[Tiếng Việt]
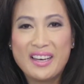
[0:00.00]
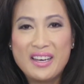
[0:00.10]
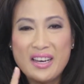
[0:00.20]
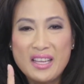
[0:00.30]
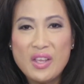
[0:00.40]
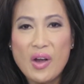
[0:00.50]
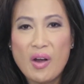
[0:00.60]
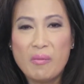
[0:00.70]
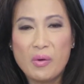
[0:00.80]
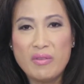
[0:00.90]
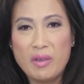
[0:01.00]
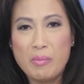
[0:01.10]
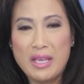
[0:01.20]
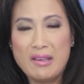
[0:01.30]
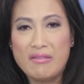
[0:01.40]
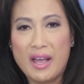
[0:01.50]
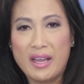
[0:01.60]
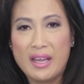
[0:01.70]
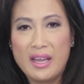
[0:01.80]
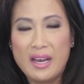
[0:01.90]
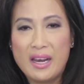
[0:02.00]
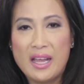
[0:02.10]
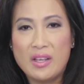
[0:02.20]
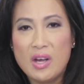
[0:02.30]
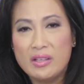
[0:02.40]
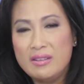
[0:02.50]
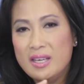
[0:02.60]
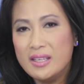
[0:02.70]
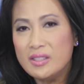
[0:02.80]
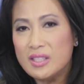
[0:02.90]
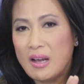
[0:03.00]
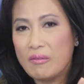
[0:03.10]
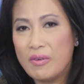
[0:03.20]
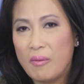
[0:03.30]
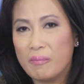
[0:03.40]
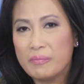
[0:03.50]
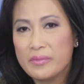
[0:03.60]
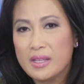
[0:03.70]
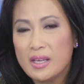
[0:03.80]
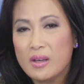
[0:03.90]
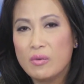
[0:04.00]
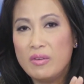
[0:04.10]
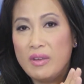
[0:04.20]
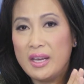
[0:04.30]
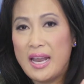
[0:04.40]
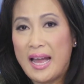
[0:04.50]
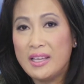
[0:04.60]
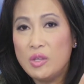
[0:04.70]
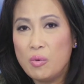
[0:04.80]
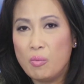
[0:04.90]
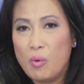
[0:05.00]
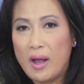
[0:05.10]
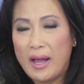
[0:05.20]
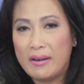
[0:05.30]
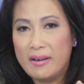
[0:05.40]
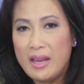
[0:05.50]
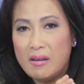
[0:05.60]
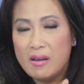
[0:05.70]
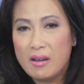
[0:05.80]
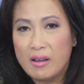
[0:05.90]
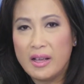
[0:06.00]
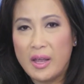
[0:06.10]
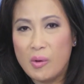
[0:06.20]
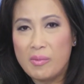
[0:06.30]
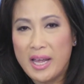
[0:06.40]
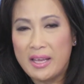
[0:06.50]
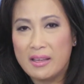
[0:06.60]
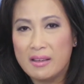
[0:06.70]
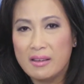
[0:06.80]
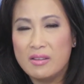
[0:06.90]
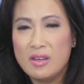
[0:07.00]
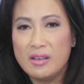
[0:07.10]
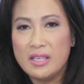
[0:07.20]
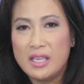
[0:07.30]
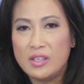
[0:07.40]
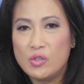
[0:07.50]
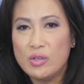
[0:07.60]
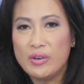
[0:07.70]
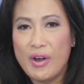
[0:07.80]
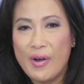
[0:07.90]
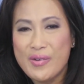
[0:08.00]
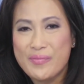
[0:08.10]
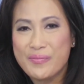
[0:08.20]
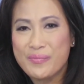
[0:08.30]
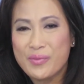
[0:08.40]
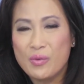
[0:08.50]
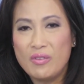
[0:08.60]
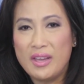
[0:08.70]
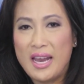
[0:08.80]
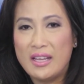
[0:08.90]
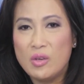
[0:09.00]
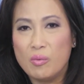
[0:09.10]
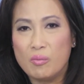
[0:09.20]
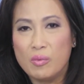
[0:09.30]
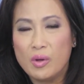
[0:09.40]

lý do mà quý vị bị như vậy là do những sản phẩm quý vị đã dùng qua đến ngày hôm nay những cái gì trước đó quý vị đã dùng